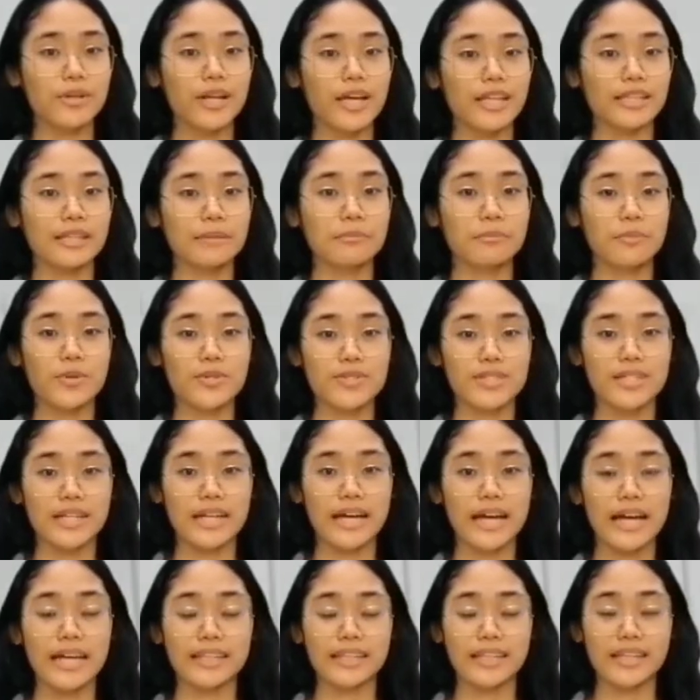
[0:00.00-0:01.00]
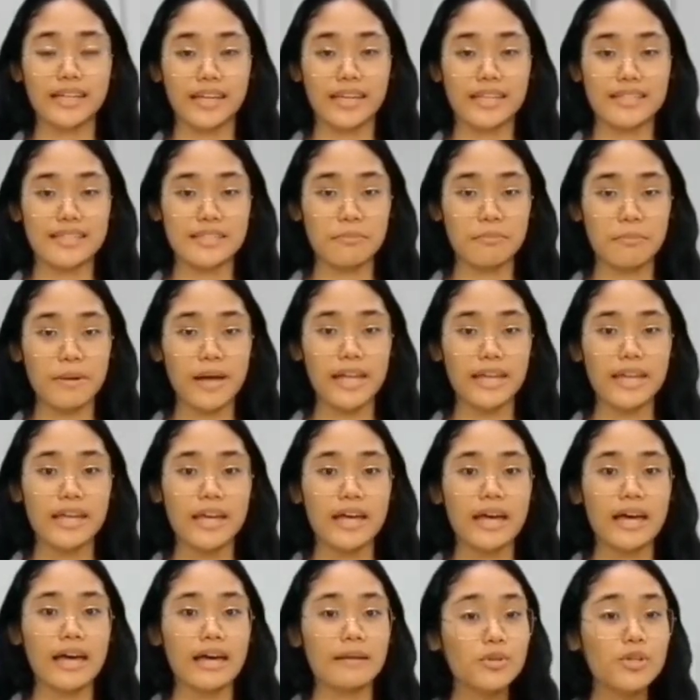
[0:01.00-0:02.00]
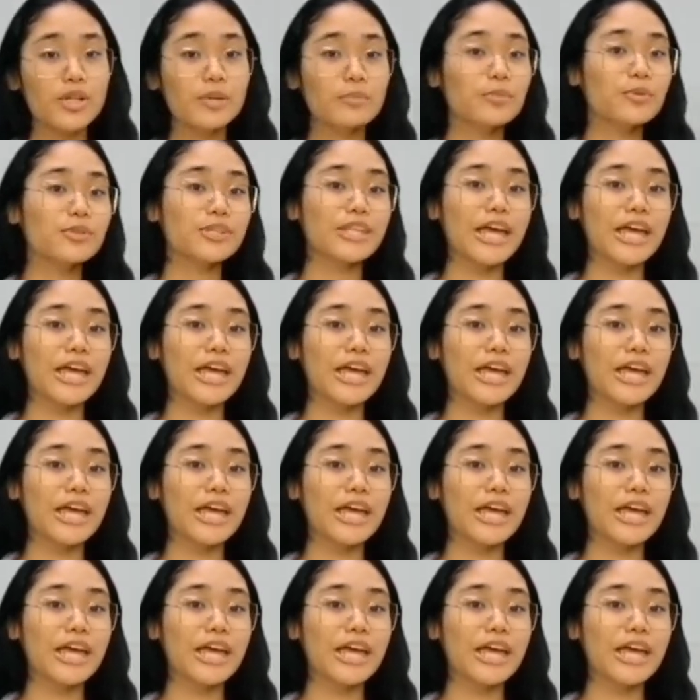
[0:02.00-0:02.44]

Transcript: po natin dun sa nakating kaisipan. Patuloy po